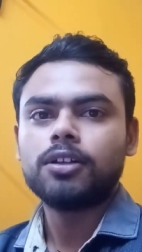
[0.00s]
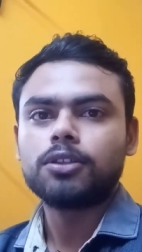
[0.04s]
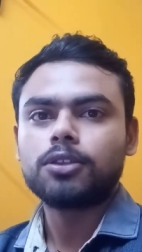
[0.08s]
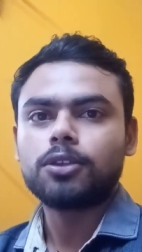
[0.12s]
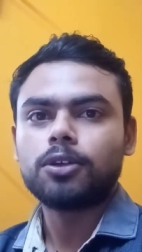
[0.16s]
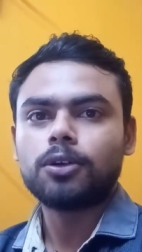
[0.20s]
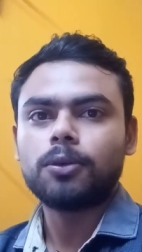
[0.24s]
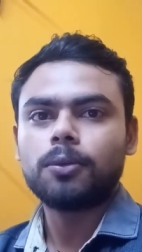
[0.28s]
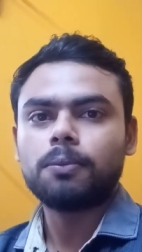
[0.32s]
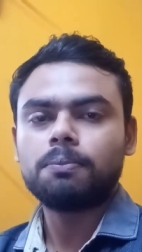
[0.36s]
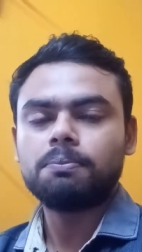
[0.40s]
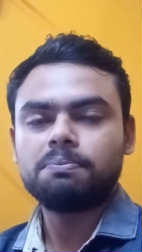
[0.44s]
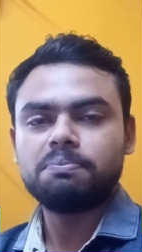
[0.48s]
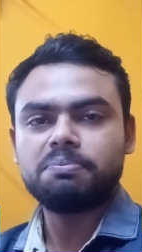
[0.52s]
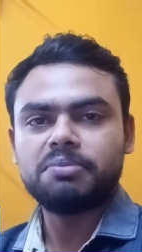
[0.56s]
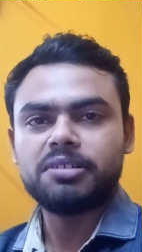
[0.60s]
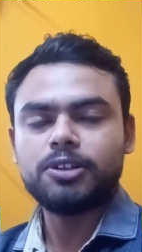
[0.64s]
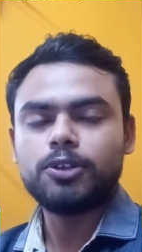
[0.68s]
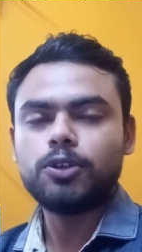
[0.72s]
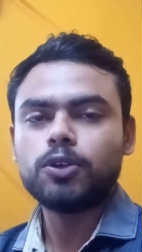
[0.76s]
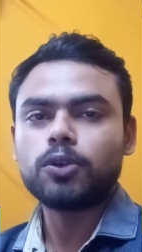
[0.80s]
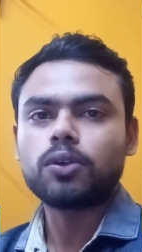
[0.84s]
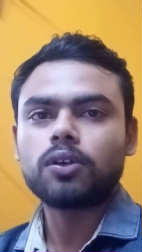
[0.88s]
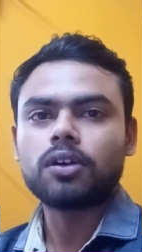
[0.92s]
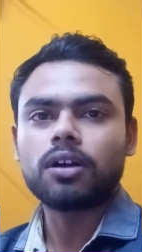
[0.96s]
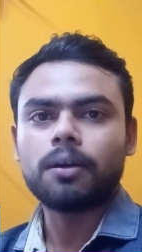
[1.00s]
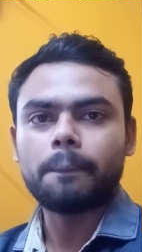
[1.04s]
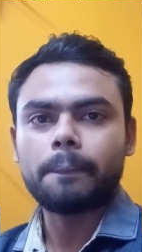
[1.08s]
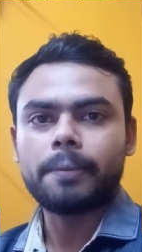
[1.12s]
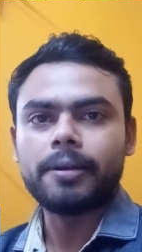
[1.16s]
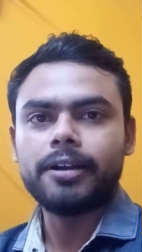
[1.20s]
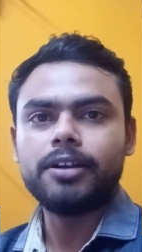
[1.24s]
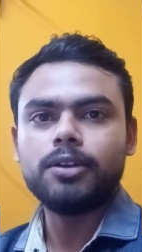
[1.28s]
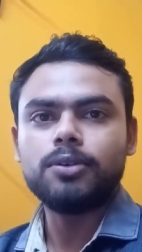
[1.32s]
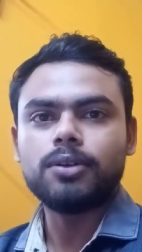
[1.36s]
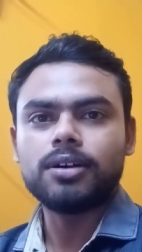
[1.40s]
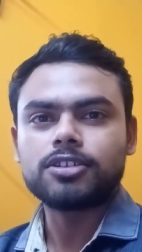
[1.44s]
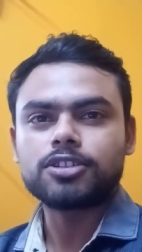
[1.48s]
तो वीडियो को
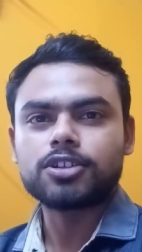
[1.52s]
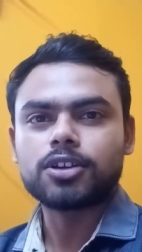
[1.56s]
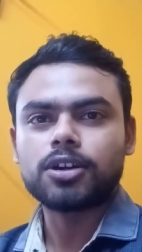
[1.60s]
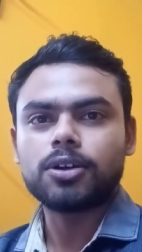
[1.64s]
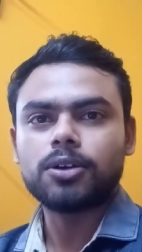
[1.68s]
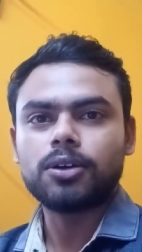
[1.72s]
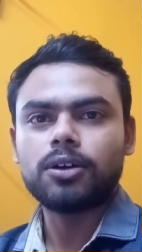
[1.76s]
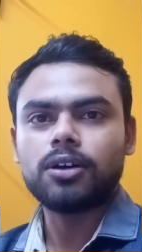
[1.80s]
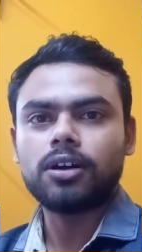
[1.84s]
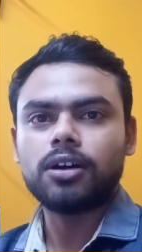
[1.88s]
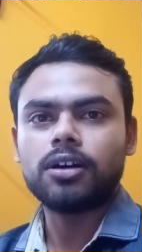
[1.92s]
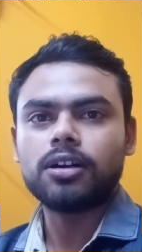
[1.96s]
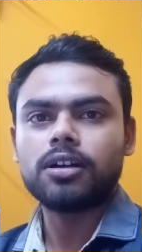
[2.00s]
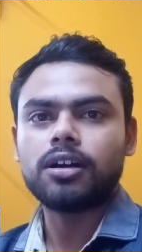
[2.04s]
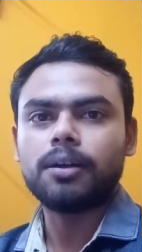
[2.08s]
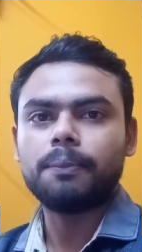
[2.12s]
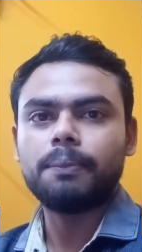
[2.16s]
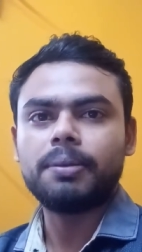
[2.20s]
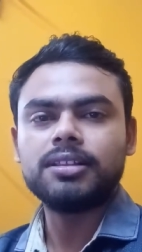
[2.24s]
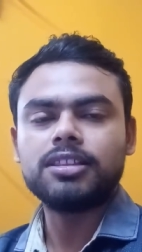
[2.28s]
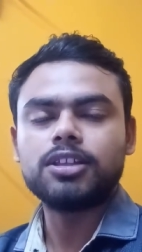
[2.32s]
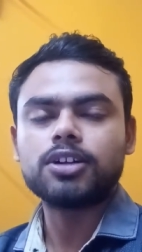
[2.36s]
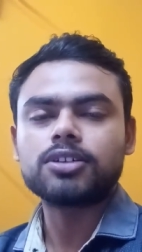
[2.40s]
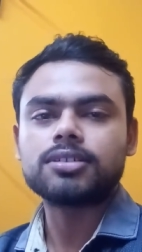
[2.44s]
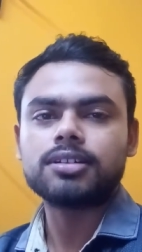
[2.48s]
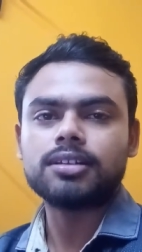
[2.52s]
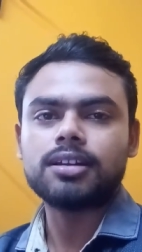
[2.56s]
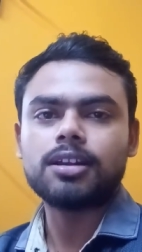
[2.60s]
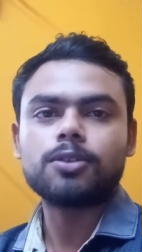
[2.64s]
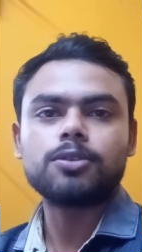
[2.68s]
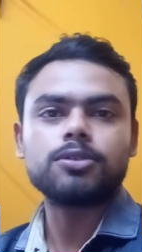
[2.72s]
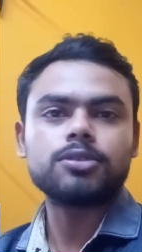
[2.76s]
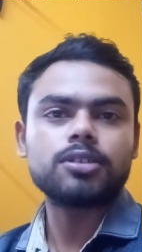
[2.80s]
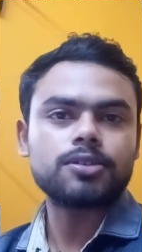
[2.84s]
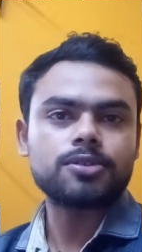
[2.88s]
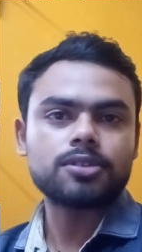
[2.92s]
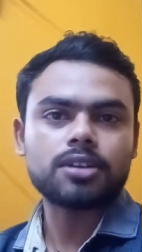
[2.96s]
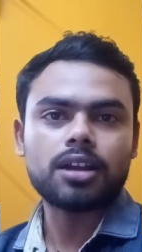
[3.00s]
कम्प्लीटली वॉच करो और अभी तक चैनल
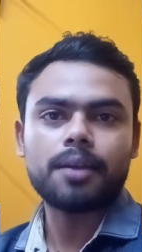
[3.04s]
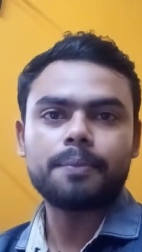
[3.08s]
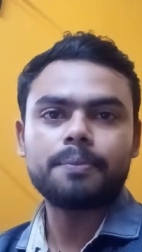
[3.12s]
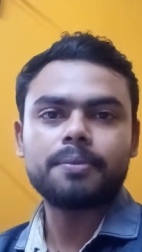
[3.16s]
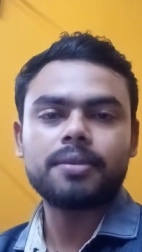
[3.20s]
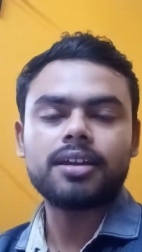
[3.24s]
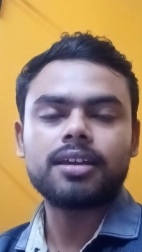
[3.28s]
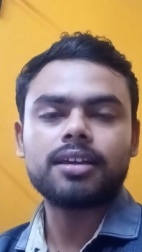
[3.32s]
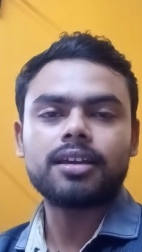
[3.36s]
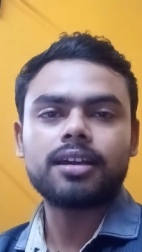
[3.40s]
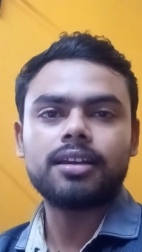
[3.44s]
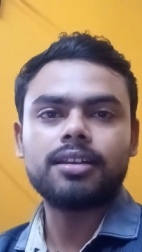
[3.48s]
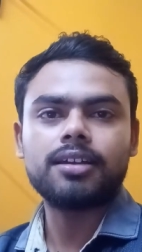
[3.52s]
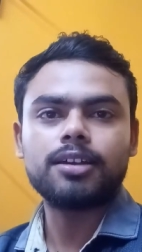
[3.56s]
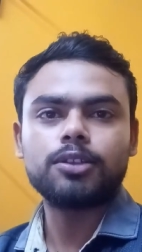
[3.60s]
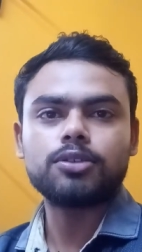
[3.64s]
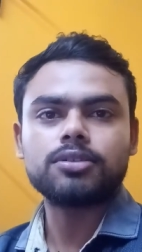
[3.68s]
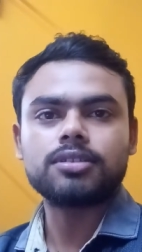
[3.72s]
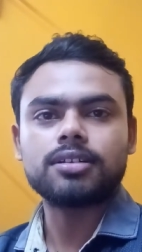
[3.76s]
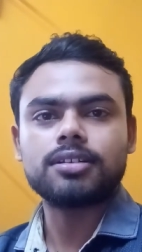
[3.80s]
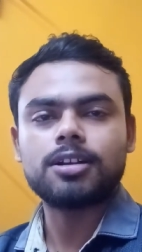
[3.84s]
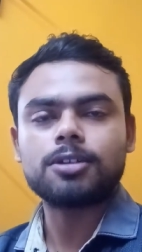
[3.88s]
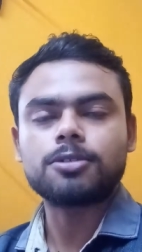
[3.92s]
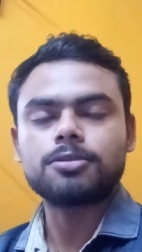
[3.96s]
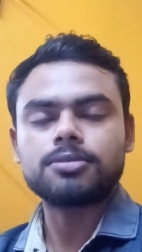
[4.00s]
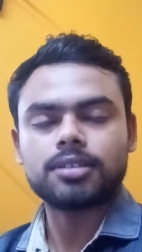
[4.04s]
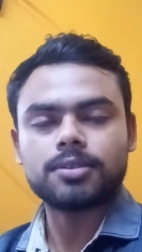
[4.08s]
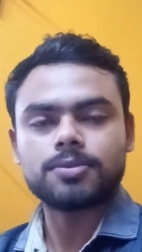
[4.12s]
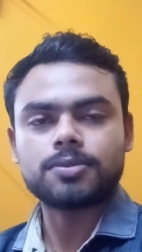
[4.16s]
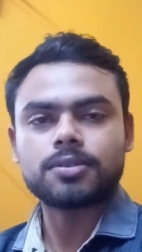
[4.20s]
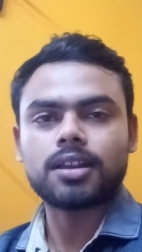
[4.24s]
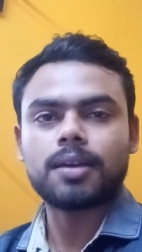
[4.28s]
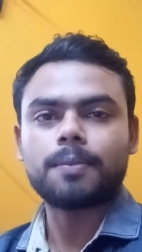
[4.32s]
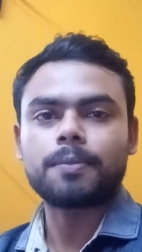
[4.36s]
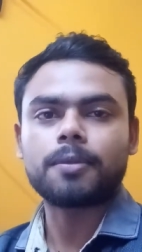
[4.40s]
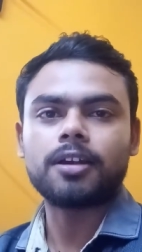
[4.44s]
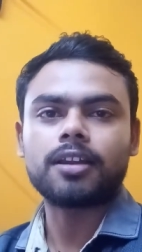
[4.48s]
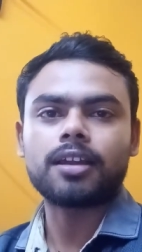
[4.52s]
को सब्सक्राइब नहीं करिए तो चैनल को
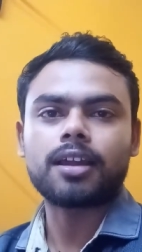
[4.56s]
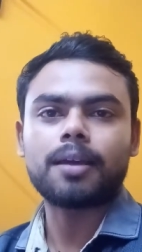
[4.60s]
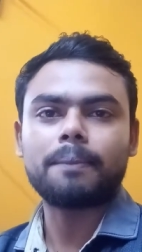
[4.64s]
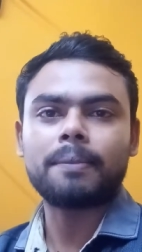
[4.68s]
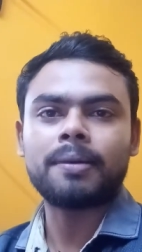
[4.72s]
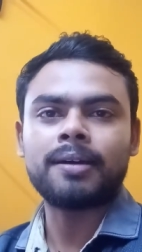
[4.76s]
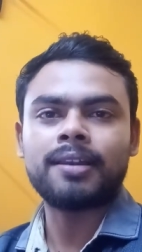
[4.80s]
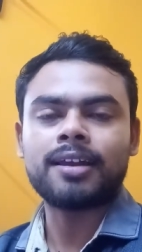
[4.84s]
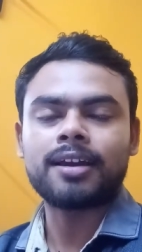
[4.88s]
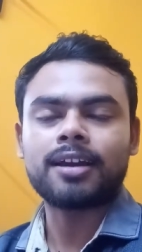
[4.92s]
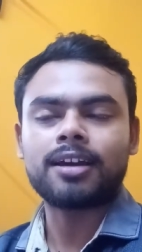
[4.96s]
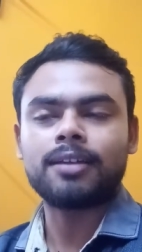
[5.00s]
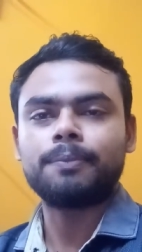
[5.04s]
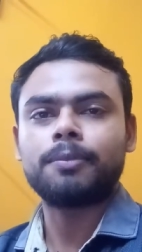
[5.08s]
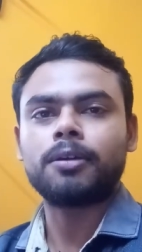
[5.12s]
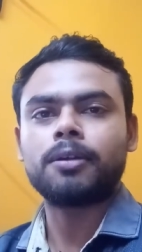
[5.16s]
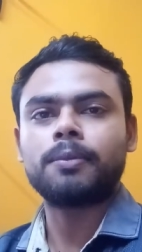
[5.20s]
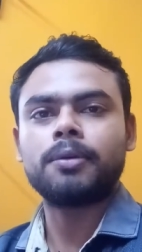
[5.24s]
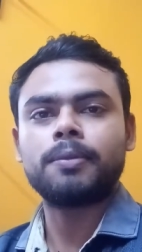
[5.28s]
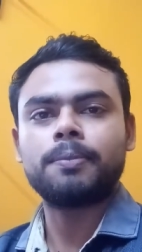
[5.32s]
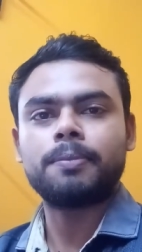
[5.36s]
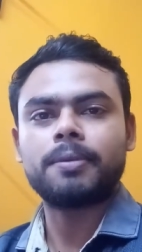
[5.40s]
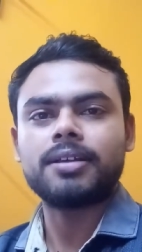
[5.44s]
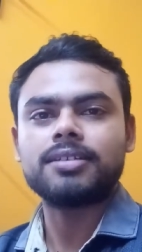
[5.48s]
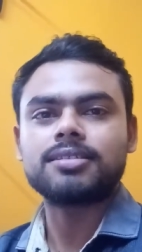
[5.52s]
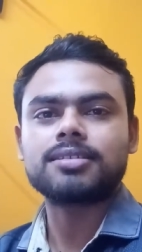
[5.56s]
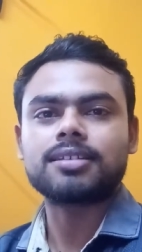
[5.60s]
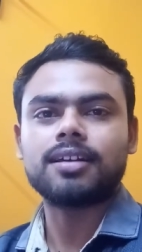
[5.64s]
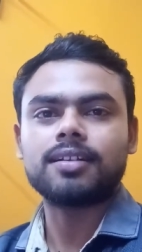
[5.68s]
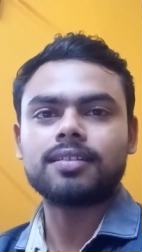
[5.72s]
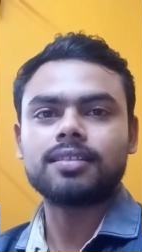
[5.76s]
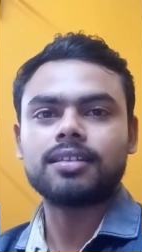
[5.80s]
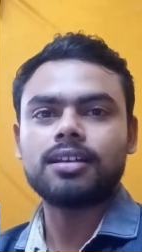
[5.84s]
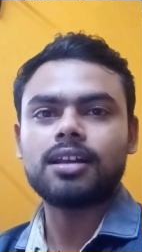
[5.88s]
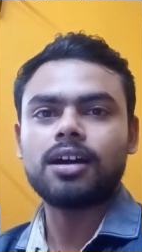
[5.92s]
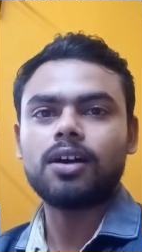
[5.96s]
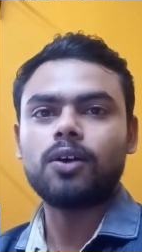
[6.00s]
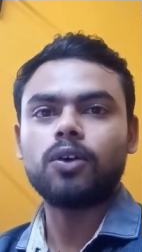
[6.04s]
सब्सक्राइब करके बेल आइकन पर भी प्रेस कर
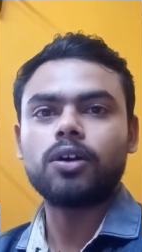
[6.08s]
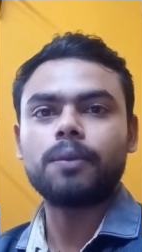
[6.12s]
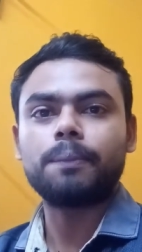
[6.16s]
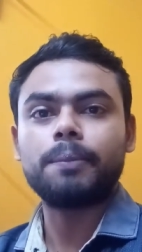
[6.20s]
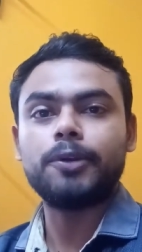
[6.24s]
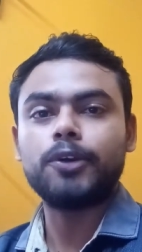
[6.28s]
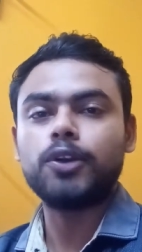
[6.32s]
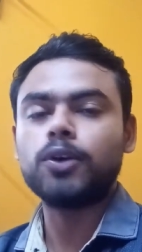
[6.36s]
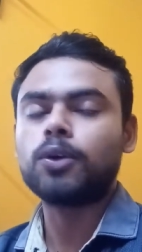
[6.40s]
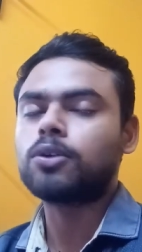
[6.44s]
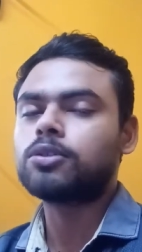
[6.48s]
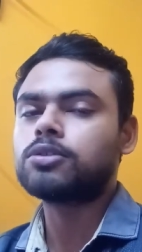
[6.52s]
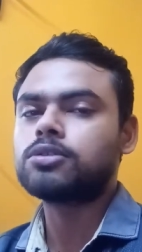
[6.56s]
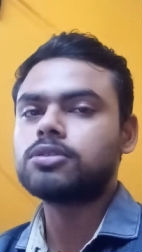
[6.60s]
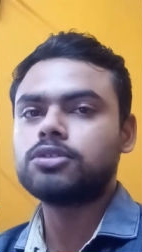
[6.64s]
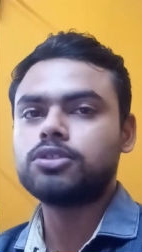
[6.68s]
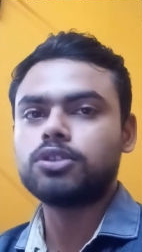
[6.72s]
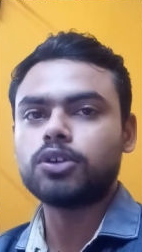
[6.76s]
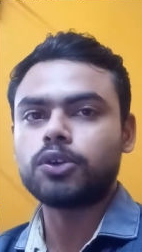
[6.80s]
देना और वीडियो को